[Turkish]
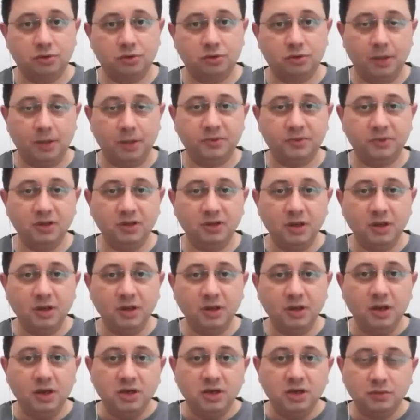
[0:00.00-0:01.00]
yaptı.
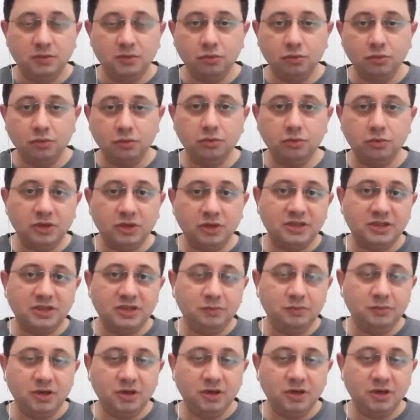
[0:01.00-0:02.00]
Şimdi uydu
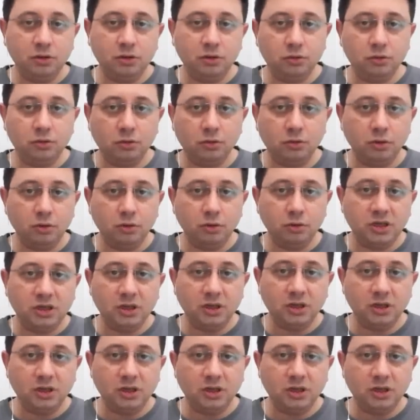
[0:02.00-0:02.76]
resimlerinde görülüyor ki